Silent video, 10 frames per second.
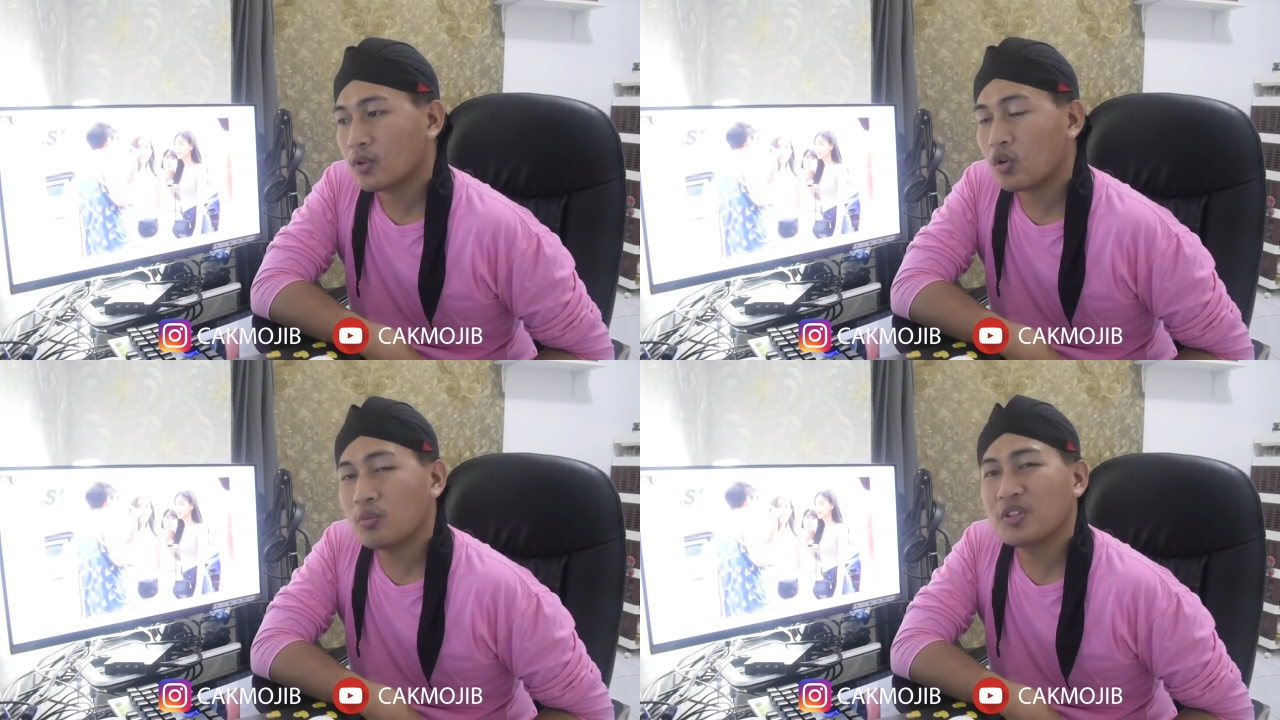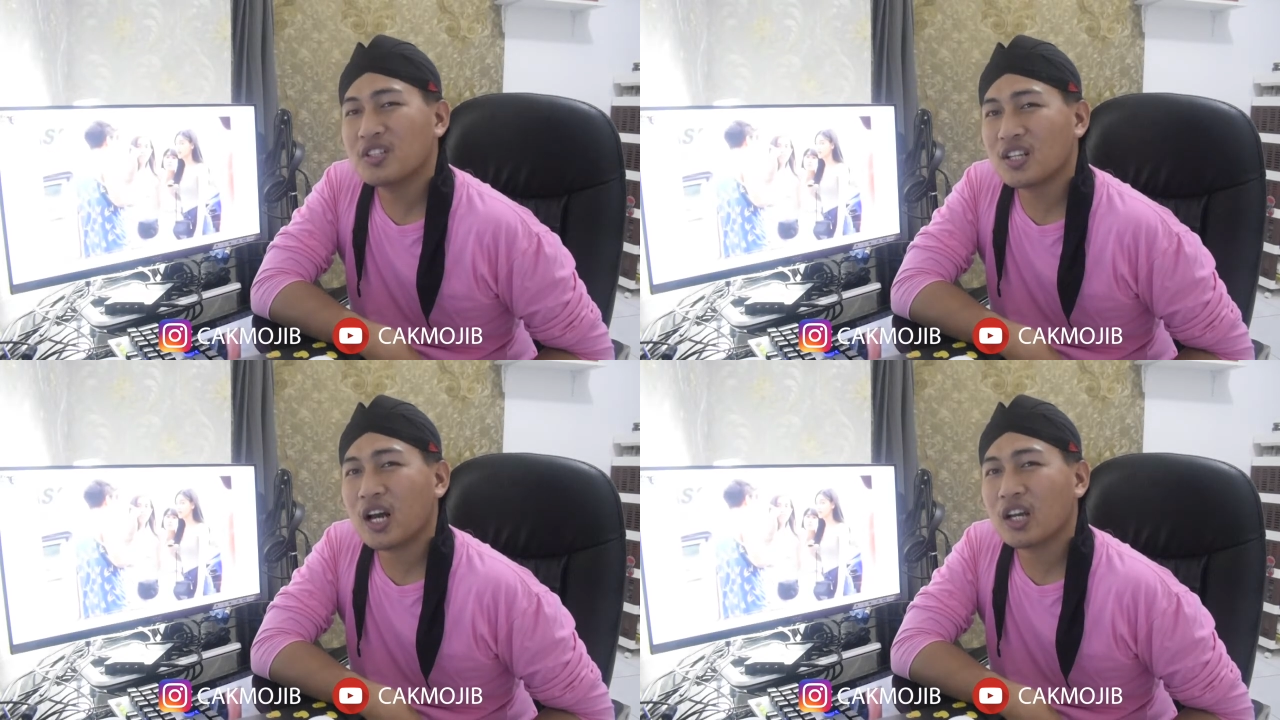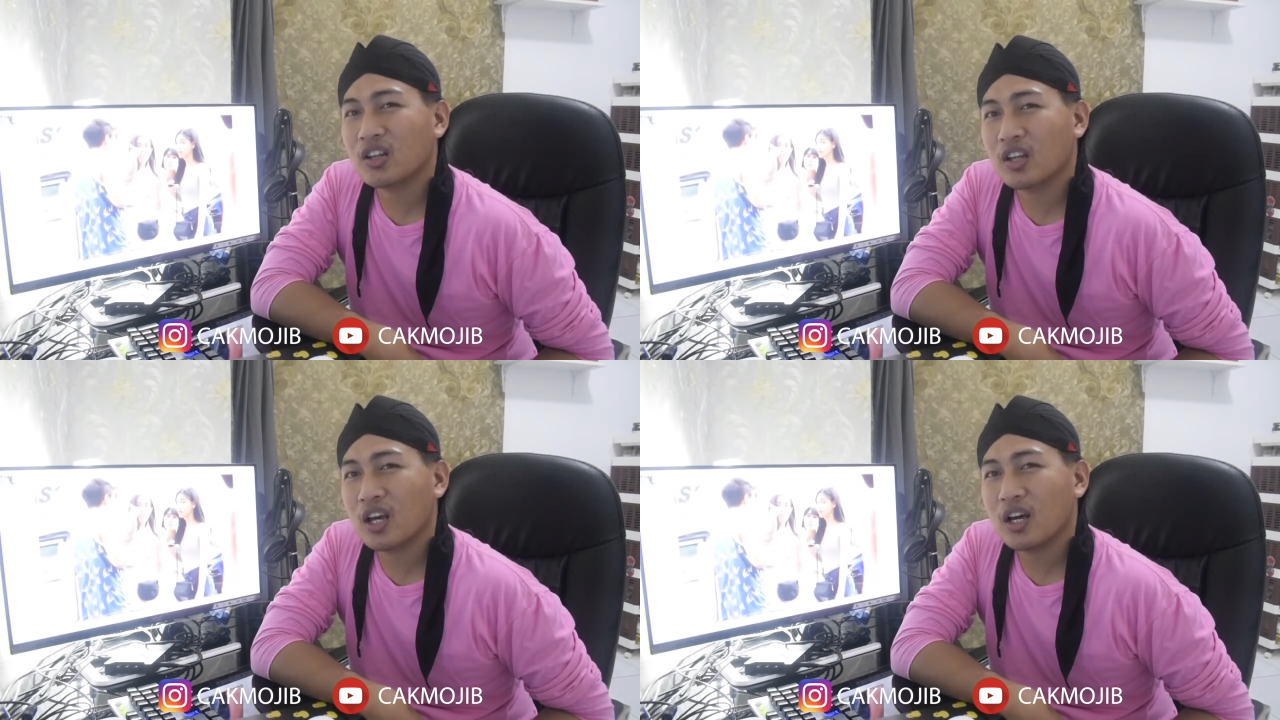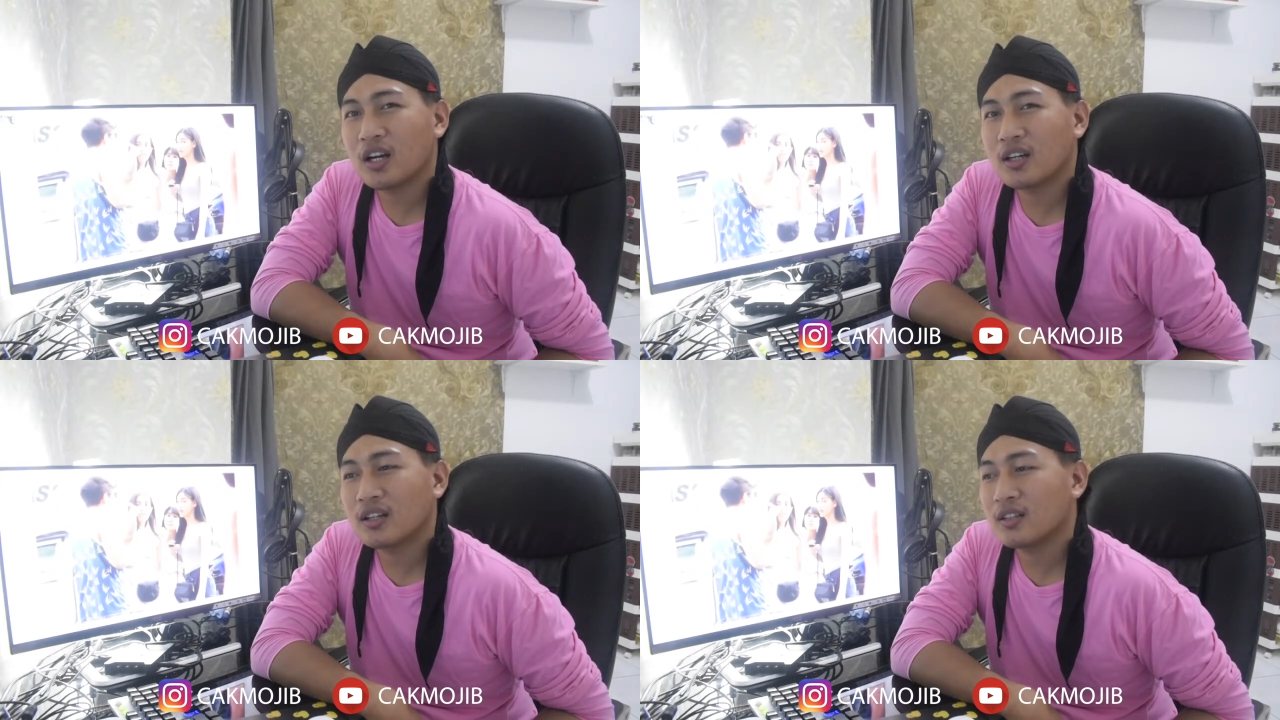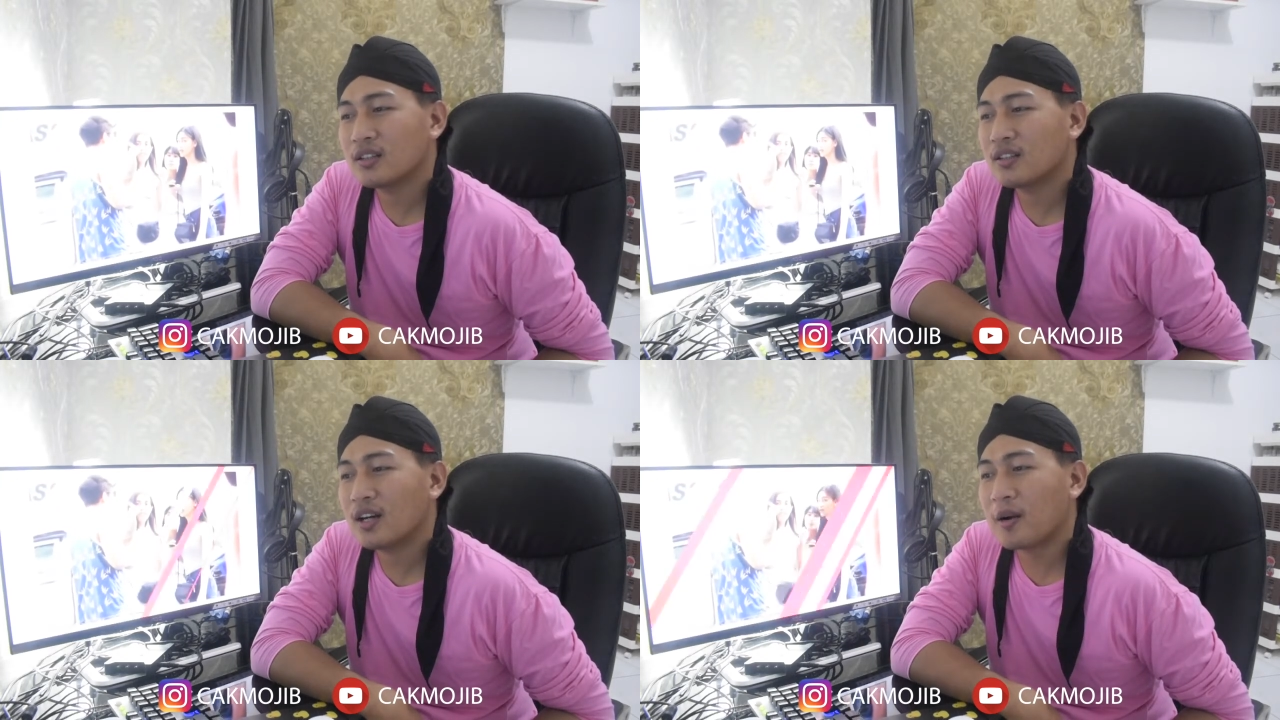Kok bisa gitu ya?
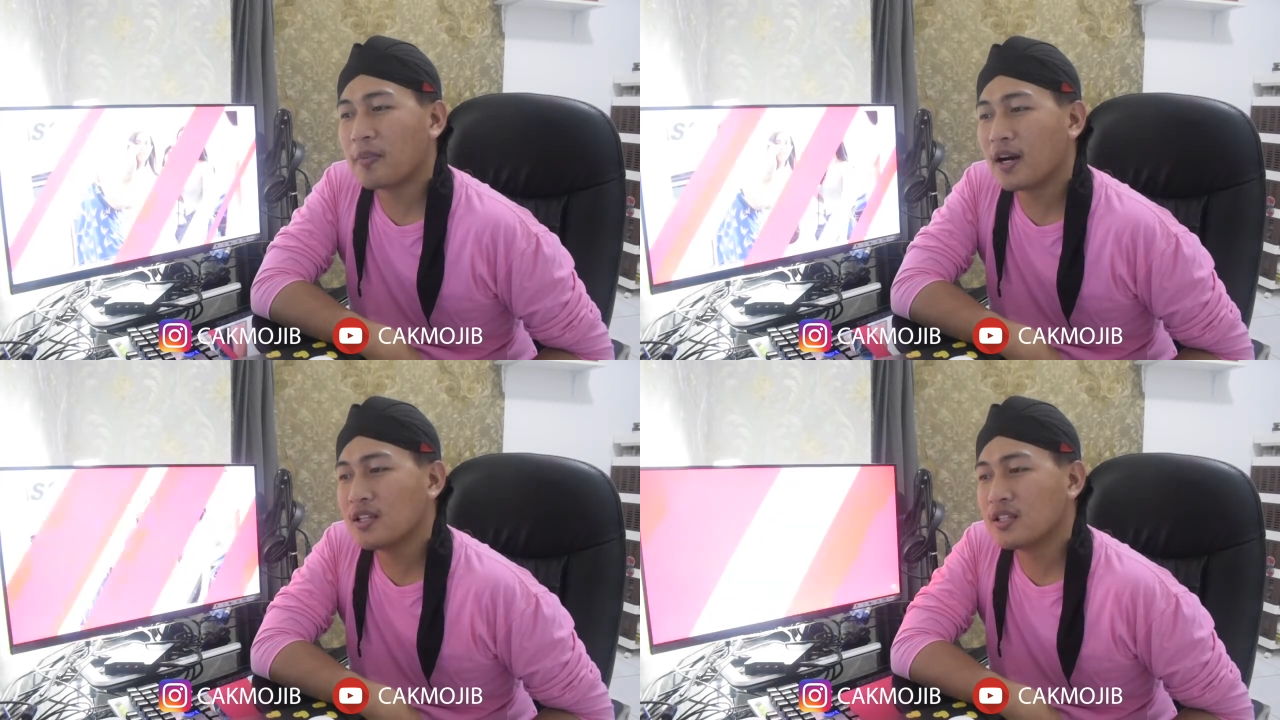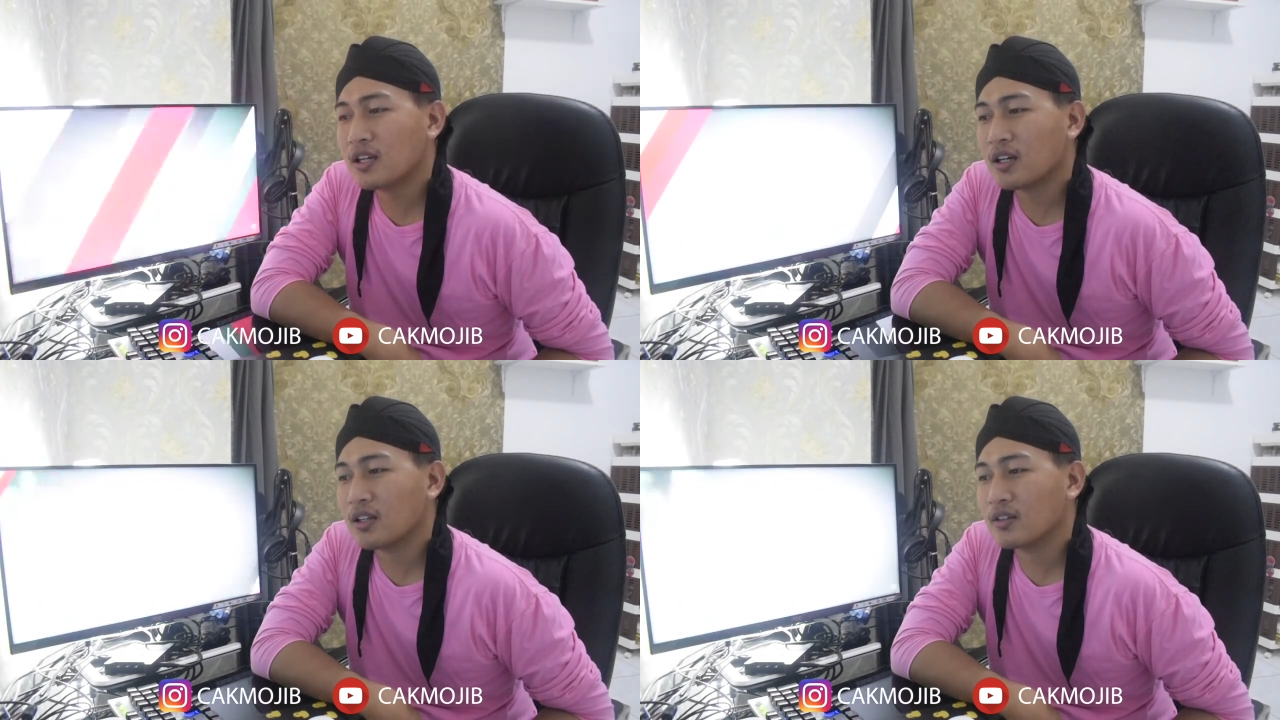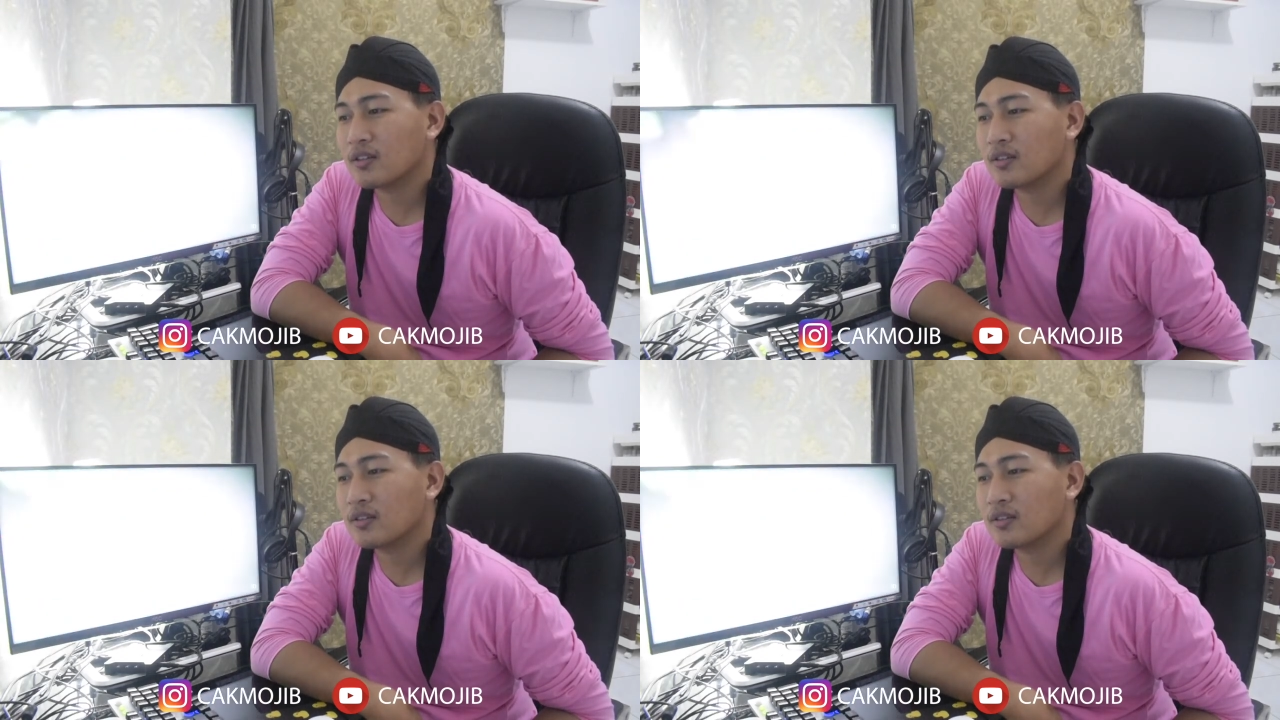Apa aja gitu?